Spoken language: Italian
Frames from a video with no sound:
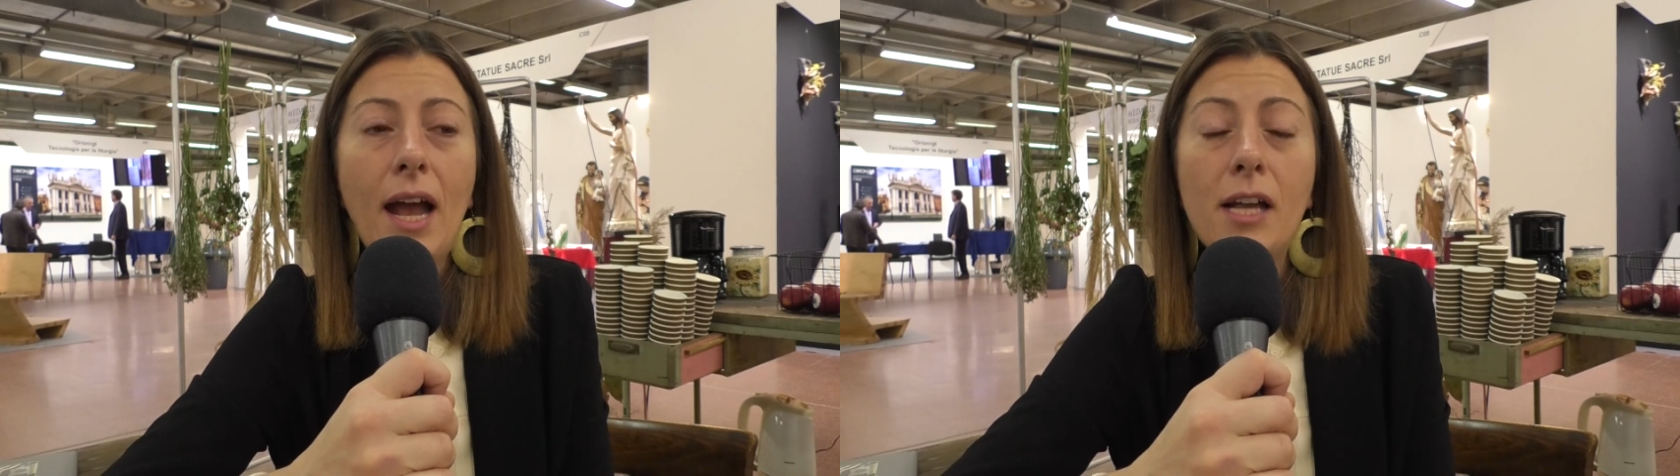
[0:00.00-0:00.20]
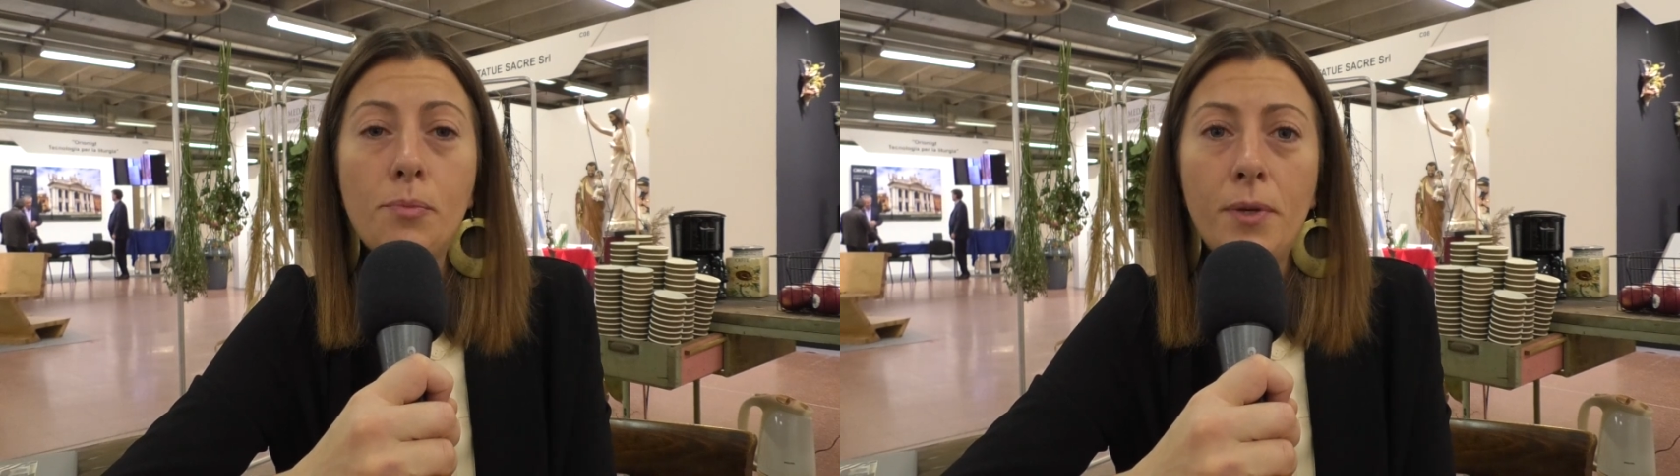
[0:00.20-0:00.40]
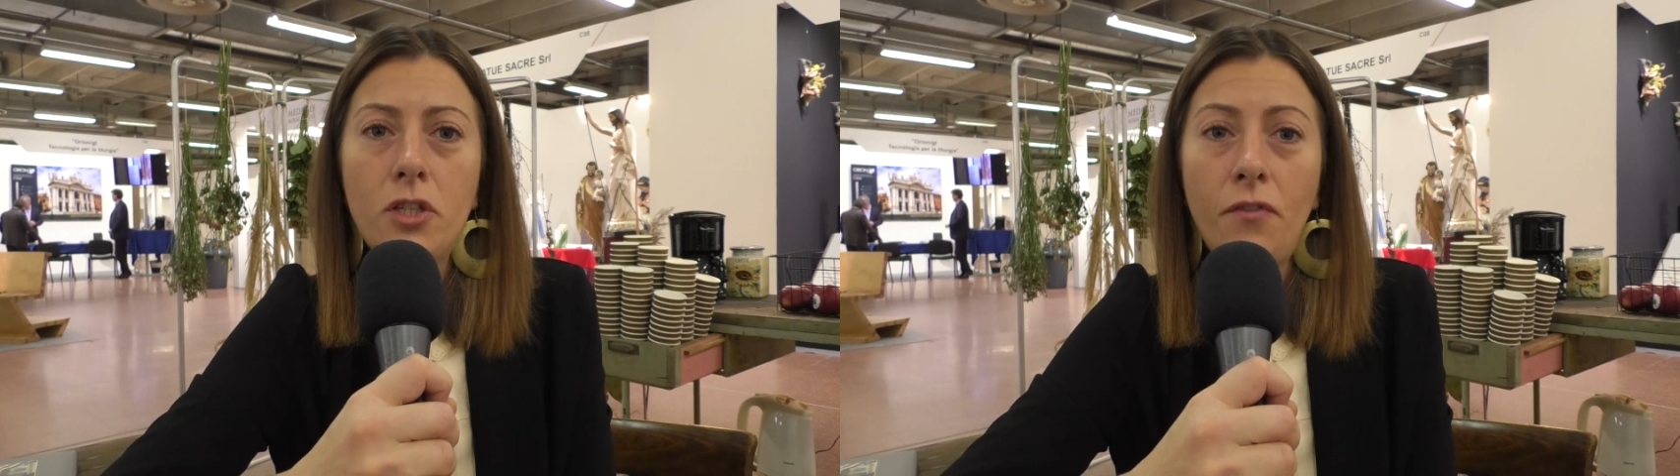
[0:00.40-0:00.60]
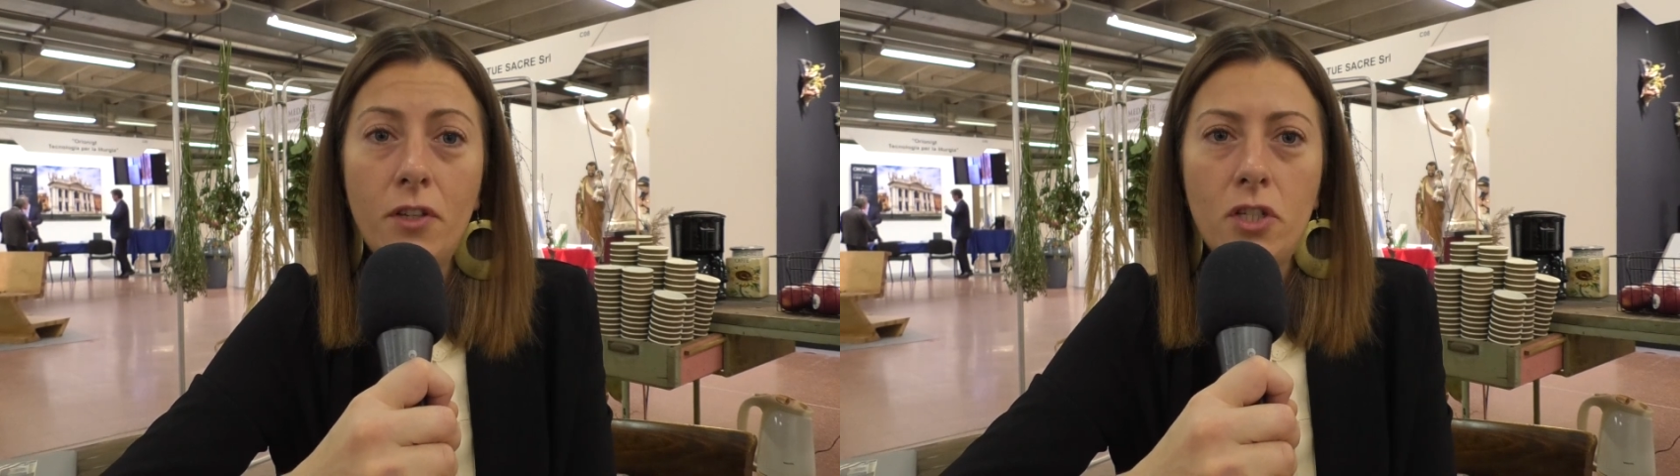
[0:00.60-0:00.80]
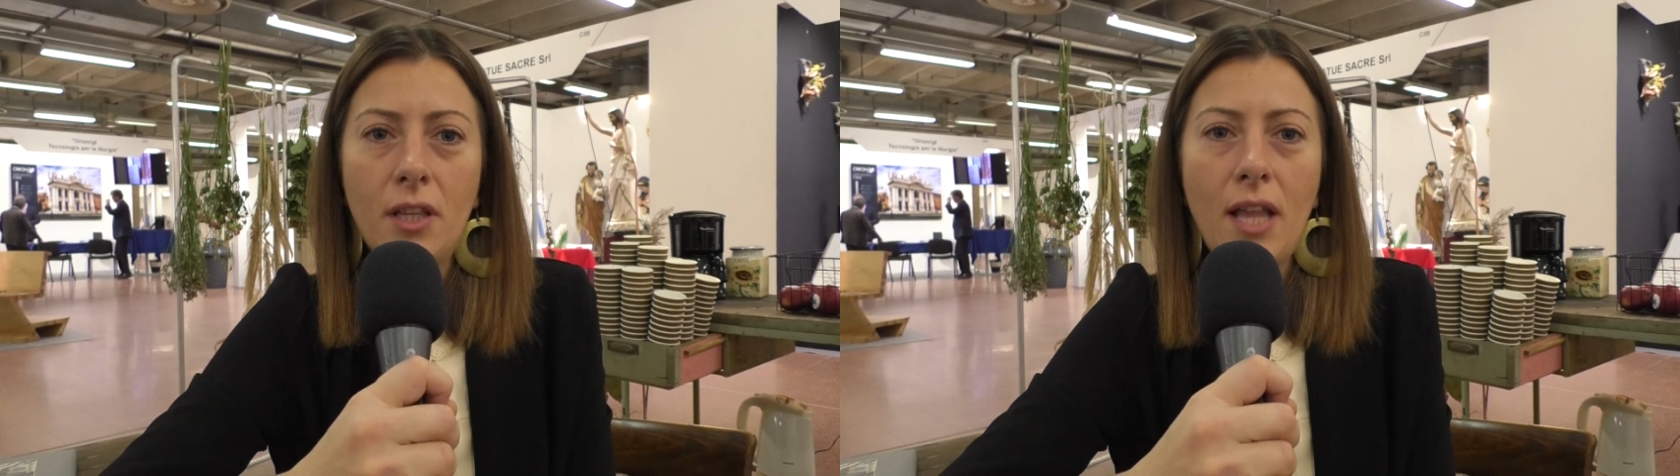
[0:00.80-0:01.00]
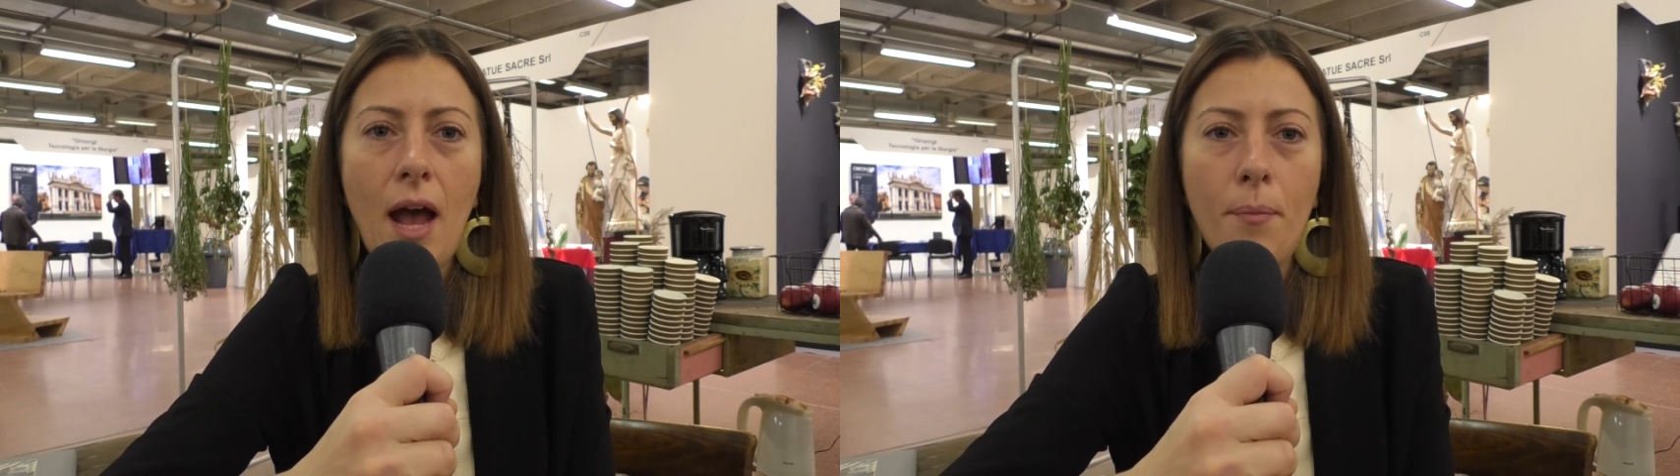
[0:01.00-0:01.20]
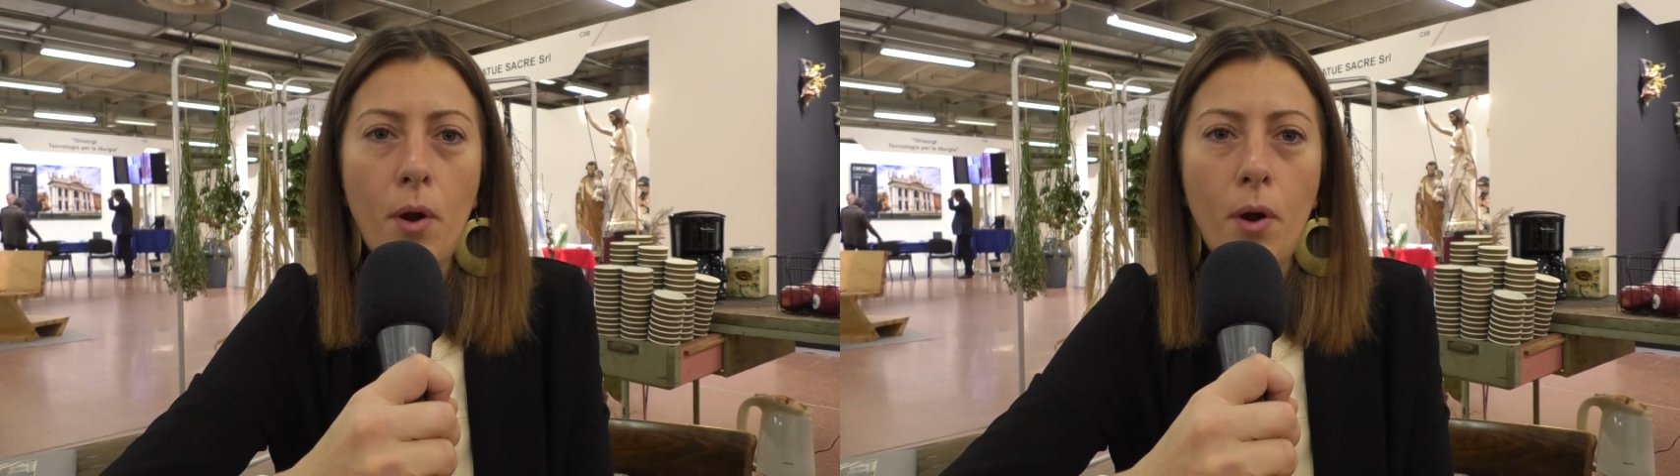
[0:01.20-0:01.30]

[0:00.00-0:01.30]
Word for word: eh, specificità